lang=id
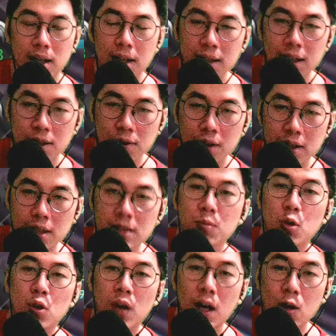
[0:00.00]
Nanti hitung aja.
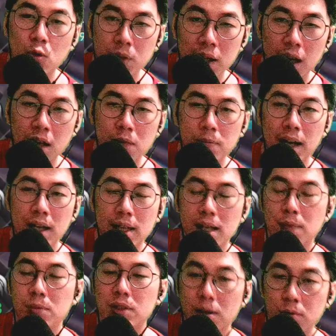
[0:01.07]
Semoga Ruby nggak kepake
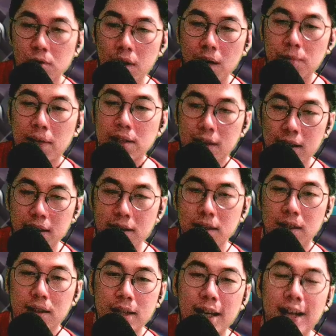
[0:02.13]
ya bisa buka mastery
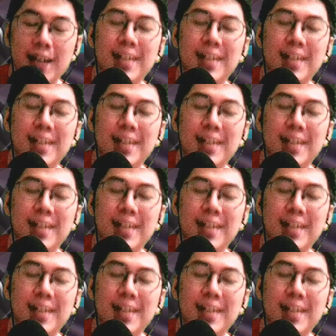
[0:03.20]
jadinya.